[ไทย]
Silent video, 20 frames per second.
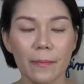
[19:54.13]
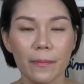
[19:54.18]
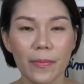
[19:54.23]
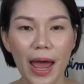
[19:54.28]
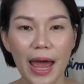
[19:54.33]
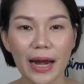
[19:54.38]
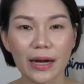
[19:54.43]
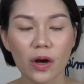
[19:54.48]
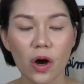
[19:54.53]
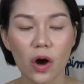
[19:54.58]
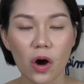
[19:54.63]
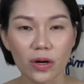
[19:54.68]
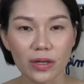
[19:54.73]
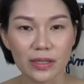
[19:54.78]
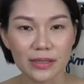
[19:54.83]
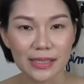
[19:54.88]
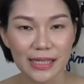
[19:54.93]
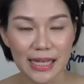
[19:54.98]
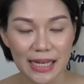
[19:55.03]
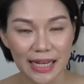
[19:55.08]
แบรนด์ของ
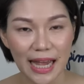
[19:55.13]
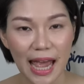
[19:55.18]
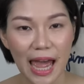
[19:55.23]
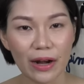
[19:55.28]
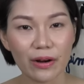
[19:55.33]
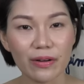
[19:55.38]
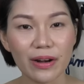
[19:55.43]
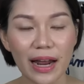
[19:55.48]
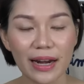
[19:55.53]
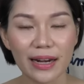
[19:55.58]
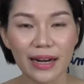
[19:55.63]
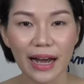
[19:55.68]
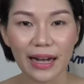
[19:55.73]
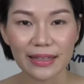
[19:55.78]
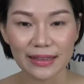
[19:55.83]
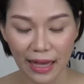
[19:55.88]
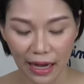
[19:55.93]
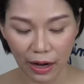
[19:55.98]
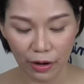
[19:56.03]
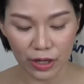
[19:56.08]
สกินแคร์เท่านั้นนะคะ
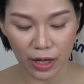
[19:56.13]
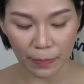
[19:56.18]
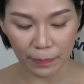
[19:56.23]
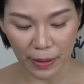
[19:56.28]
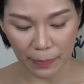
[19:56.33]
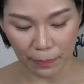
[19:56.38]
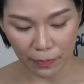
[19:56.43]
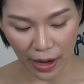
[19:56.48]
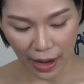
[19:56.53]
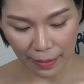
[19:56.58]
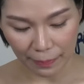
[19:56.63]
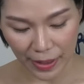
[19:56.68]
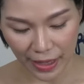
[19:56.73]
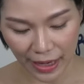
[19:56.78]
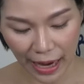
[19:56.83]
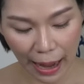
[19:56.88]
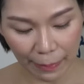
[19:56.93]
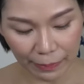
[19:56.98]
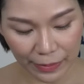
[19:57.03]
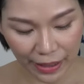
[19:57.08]
แต่เขายังเป็นแบรนด์เม
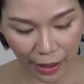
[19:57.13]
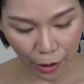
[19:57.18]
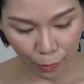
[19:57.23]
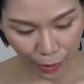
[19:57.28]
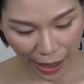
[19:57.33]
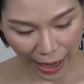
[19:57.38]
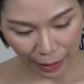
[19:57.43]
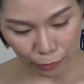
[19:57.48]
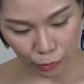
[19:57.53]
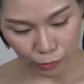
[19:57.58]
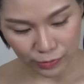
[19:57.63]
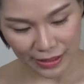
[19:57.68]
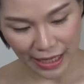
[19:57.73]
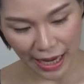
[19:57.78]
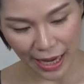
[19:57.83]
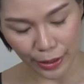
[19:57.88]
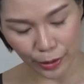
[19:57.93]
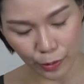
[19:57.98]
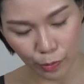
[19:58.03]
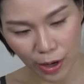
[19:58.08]
คอัพที่เขาภาคภูมิใจ
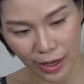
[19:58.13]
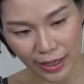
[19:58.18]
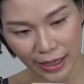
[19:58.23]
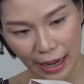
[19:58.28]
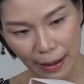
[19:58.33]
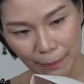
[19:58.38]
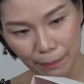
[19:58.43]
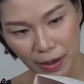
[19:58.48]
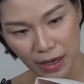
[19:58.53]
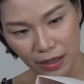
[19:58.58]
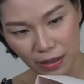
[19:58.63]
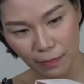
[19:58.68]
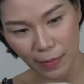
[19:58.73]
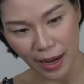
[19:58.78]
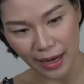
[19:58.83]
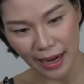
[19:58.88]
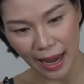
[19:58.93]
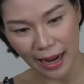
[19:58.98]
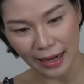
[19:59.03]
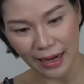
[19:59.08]
ด้วยนะคะเปิดเข้า
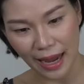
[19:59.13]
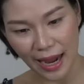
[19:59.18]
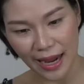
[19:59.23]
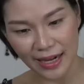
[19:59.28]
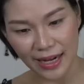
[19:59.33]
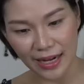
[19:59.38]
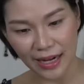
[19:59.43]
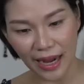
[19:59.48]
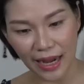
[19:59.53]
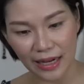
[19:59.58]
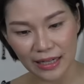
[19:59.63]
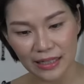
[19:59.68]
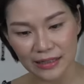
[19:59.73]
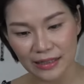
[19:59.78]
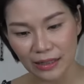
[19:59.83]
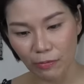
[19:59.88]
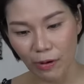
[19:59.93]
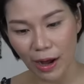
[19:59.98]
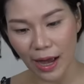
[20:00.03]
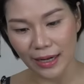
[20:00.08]
มาด้านในเนี่ยนะคะเนื่อง
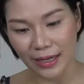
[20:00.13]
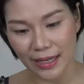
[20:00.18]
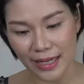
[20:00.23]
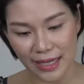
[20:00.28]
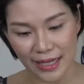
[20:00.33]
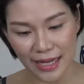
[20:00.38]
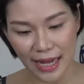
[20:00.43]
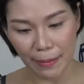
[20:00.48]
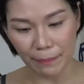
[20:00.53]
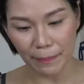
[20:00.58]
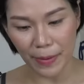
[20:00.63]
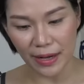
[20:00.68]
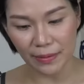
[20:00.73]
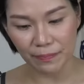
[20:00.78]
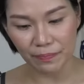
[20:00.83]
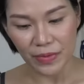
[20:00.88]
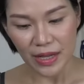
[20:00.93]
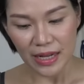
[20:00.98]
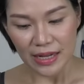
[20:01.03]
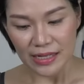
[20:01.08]
จากว่าอันนี้เนี่ยเป็น
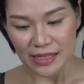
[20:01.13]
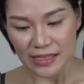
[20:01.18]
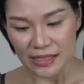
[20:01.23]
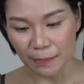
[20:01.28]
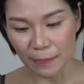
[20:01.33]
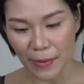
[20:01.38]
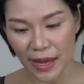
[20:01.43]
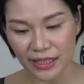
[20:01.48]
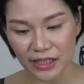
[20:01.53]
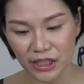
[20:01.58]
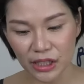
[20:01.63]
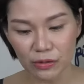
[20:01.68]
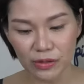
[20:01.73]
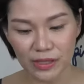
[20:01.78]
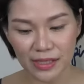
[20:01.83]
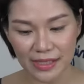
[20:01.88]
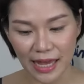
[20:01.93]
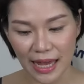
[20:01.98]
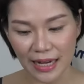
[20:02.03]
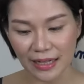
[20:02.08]
สเปเชียล
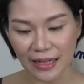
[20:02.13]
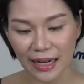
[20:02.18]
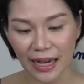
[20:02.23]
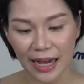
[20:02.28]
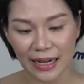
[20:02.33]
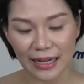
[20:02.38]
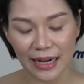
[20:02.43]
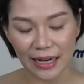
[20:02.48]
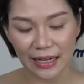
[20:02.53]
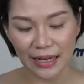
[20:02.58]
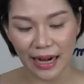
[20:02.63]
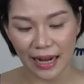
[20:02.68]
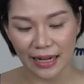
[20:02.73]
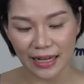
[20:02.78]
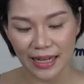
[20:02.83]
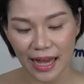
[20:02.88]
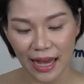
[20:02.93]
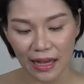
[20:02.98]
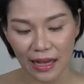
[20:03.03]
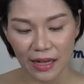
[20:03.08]
เซตนะคะดังนั้น
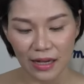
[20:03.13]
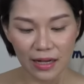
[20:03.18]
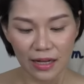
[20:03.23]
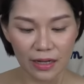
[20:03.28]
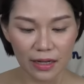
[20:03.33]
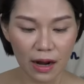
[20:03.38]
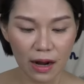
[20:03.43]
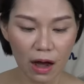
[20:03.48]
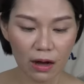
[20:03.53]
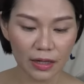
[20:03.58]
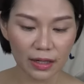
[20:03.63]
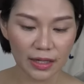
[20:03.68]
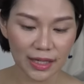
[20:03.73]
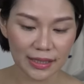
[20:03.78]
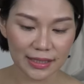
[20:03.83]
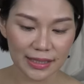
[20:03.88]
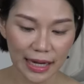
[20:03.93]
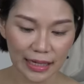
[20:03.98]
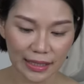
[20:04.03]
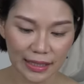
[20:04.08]
เนี่ยนอกเหนือ
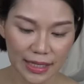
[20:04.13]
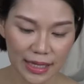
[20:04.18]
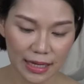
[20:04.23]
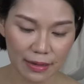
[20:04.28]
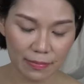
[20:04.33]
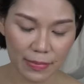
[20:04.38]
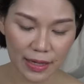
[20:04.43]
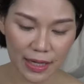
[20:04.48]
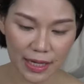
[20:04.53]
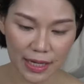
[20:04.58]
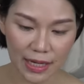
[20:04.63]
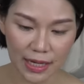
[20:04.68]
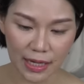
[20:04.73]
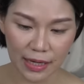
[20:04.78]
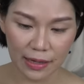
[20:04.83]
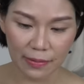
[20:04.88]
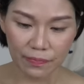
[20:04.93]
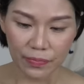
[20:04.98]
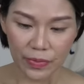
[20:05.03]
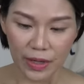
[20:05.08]
จากที่มี
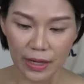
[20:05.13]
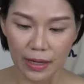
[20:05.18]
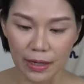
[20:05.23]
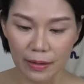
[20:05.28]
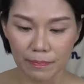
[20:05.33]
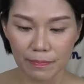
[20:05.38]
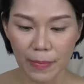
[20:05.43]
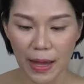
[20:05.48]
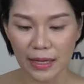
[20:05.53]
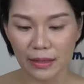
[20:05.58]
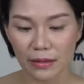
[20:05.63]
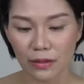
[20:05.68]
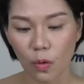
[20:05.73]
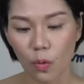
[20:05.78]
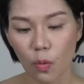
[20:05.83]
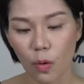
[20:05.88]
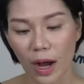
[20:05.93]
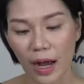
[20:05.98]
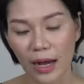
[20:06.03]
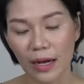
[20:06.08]
เป็นตัว